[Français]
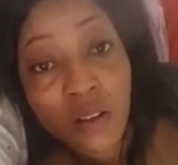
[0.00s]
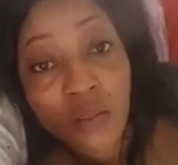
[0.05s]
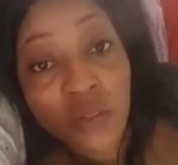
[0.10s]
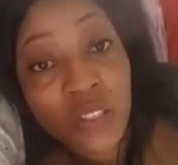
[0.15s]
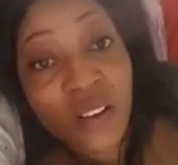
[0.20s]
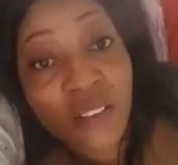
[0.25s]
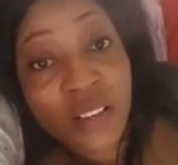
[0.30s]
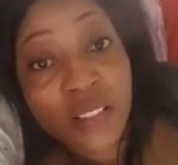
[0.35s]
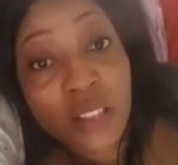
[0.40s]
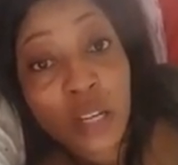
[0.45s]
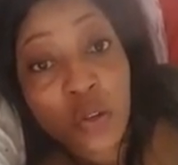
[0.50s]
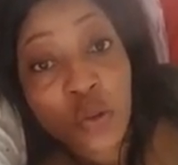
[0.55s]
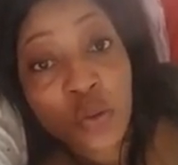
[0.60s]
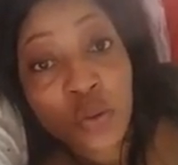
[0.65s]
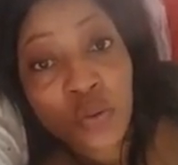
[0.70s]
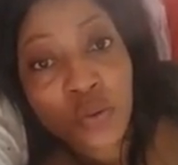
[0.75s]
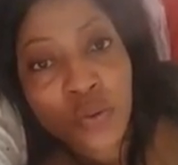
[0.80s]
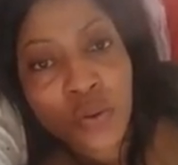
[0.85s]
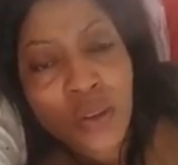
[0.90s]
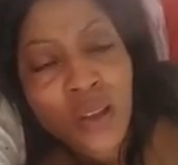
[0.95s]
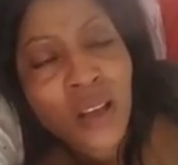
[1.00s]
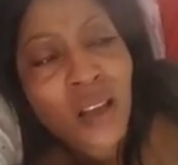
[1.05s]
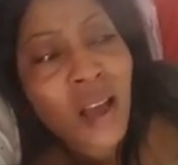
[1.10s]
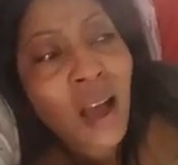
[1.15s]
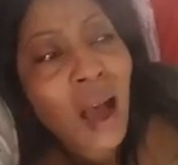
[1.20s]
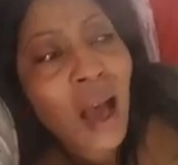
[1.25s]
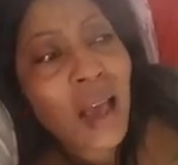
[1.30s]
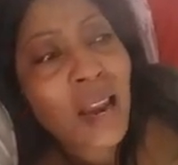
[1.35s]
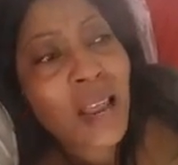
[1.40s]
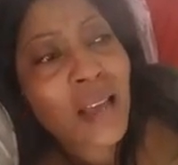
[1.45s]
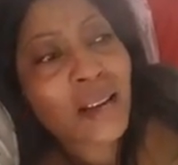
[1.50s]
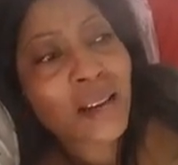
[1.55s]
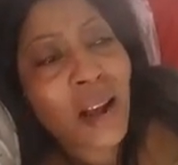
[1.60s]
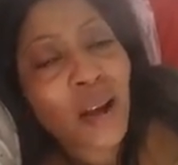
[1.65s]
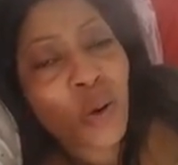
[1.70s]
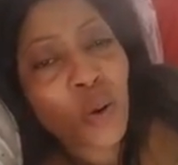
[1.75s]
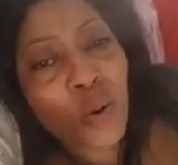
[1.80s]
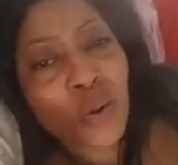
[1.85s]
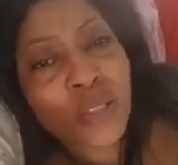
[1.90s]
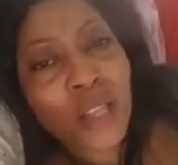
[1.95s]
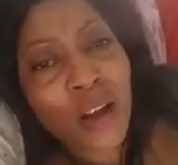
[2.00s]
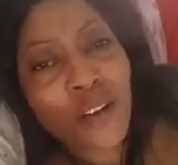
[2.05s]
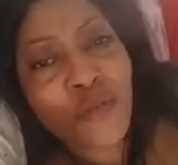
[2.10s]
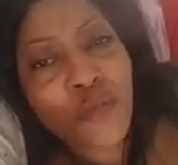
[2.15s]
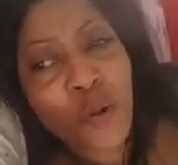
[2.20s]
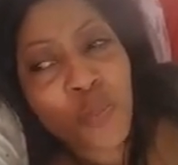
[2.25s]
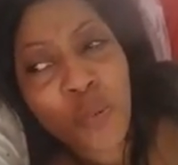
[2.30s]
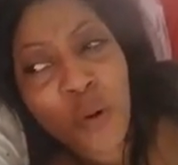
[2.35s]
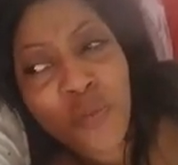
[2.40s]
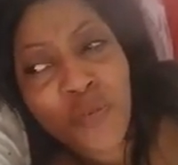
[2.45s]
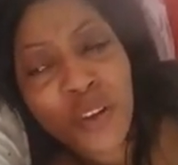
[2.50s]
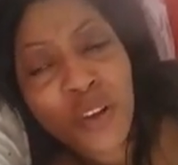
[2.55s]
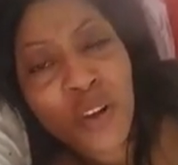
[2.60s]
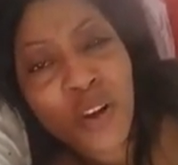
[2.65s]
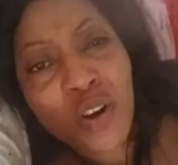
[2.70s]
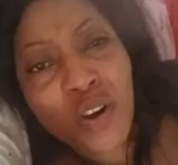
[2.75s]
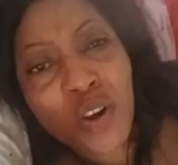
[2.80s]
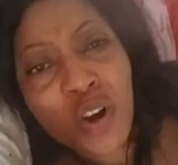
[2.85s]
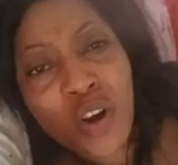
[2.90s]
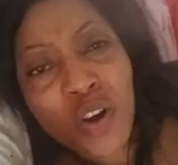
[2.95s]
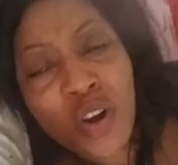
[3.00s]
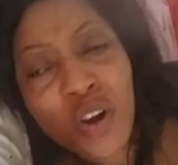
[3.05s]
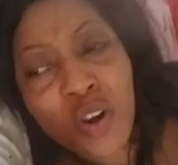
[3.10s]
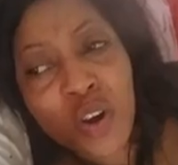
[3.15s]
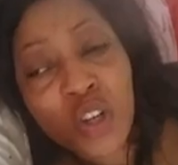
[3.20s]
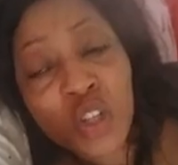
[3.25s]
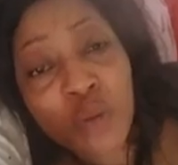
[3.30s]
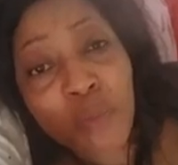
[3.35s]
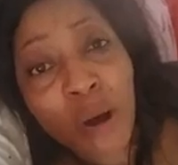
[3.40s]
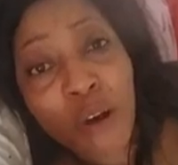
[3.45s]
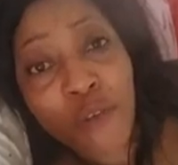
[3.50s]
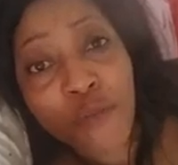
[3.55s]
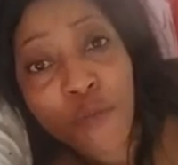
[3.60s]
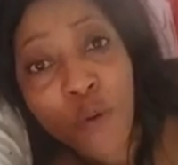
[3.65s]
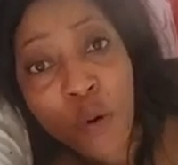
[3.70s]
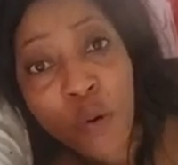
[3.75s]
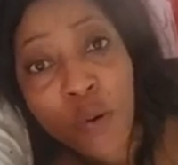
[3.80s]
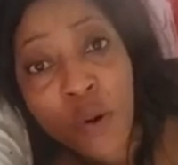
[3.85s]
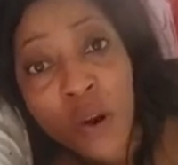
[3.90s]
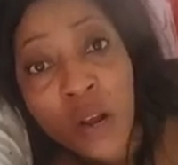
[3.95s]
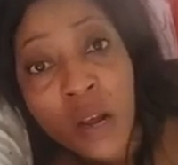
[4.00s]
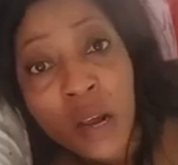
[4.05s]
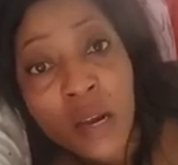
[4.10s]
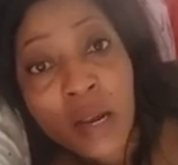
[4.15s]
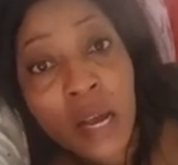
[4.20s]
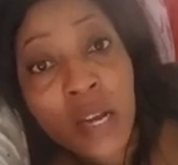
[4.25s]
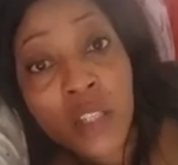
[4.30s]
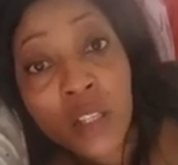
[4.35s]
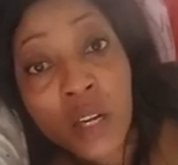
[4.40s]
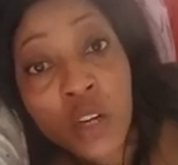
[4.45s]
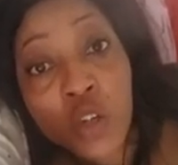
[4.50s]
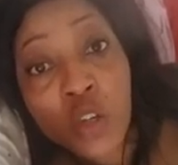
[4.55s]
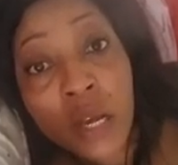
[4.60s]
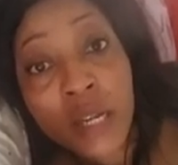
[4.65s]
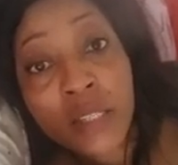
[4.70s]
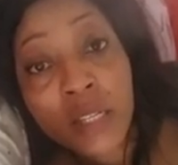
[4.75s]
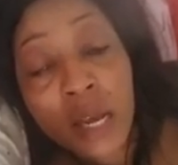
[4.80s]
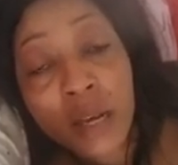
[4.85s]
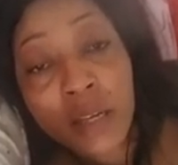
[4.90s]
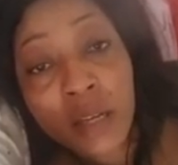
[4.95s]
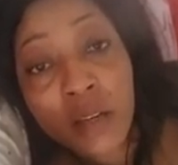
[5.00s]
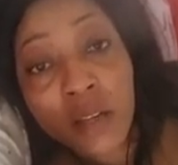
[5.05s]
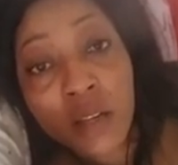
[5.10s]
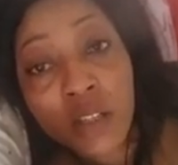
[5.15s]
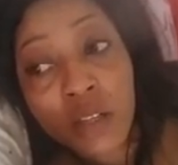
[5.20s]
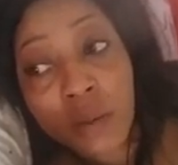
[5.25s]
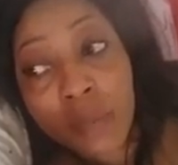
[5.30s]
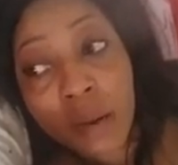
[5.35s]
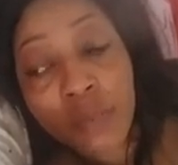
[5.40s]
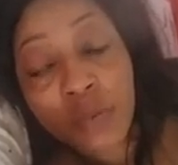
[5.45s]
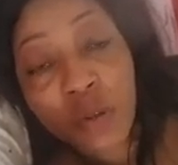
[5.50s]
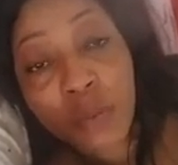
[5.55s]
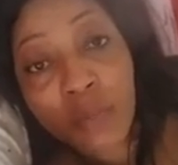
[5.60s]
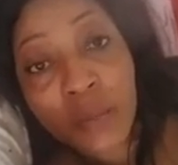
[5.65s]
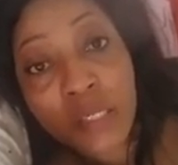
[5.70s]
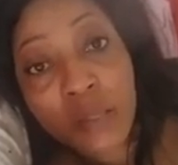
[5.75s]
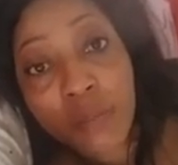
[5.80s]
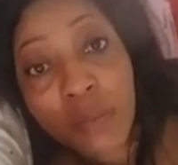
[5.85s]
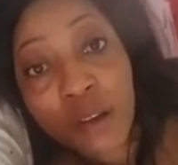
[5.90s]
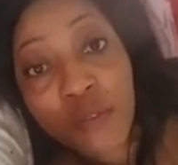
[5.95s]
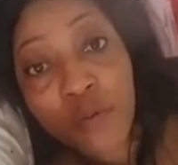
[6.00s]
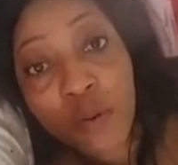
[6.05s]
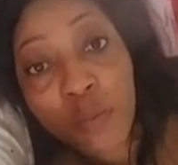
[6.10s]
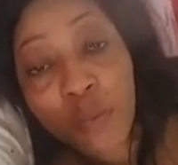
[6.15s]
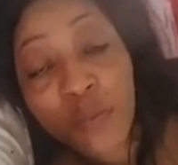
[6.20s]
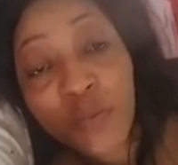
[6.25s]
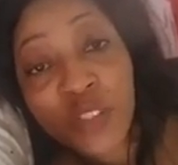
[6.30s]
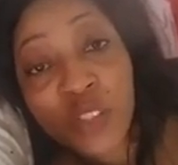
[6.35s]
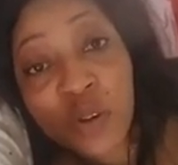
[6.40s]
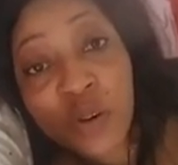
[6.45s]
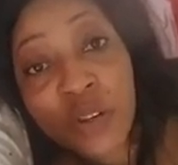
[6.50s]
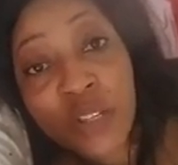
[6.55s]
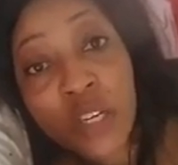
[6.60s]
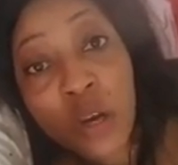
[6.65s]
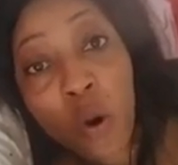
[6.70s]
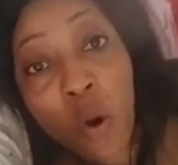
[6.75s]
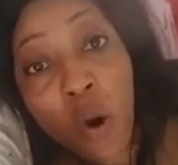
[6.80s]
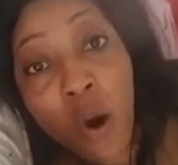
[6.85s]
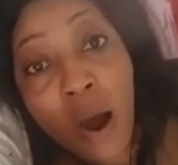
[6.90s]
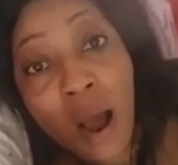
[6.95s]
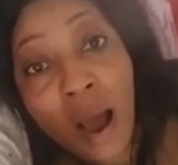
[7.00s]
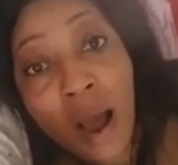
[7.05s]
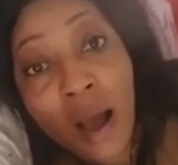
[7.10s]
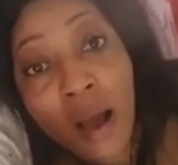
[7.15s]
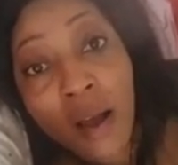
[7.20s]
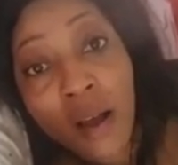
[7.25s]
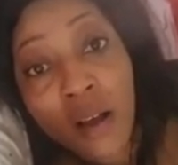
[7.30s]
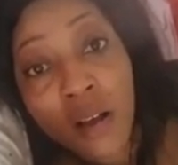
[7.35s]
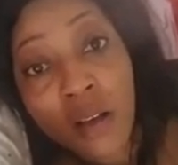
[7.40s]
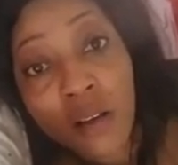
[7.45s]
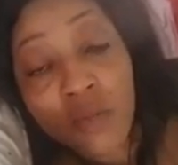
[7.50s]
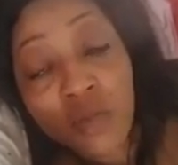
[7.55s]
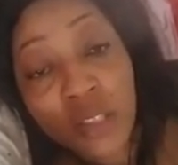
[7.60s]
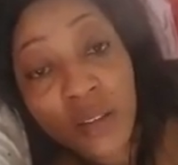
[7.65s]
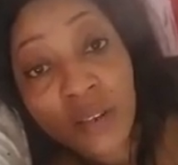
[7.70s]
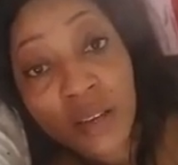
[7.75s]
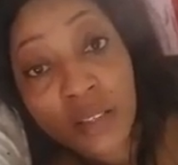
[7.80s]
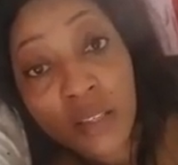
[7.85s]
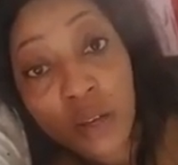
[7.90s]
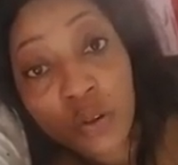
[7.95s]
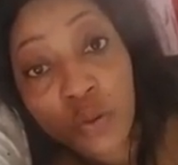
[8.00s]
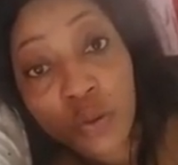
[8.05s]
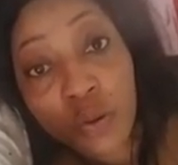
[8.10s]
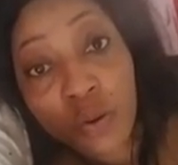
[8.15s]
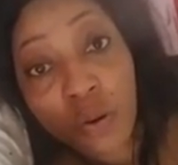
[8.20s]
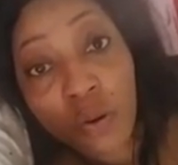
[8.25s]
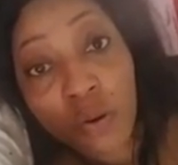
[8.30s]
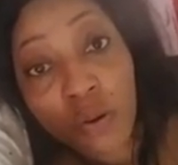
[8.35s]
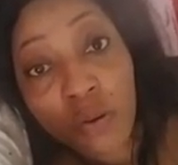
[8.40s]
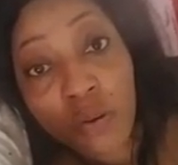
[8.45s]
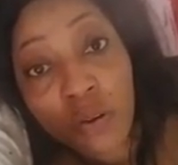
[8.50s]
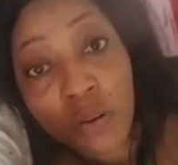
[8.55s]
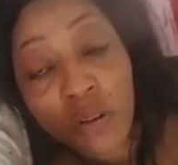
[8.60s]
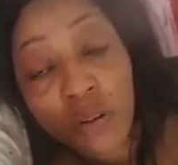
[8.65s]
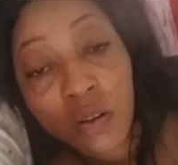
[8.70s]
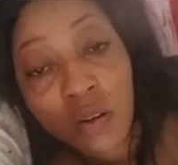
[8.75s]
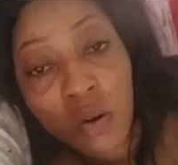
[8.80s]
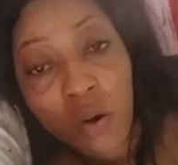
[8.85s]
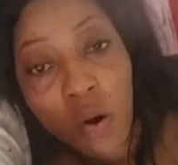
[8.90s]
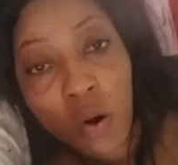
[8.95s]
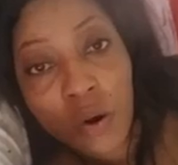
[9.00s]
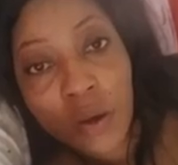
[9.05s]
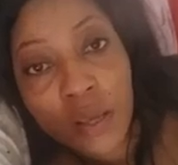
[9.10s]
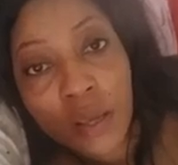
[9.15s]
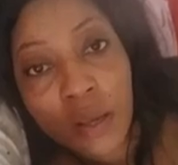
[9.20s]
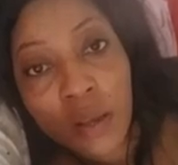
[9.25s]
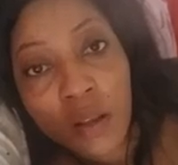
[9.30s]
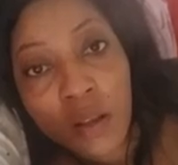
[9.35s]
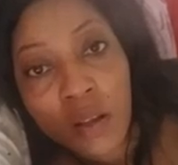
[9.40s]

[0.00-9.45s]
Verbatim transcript: Vous avez entendu Allez raconter un faux profit que, que, que, je m'en fous. Quand je, que je dis à quelqu'un, j'ai pas besoin de passer par un faux profit, je le dis, oh ah, vous avez entendu, non Ok,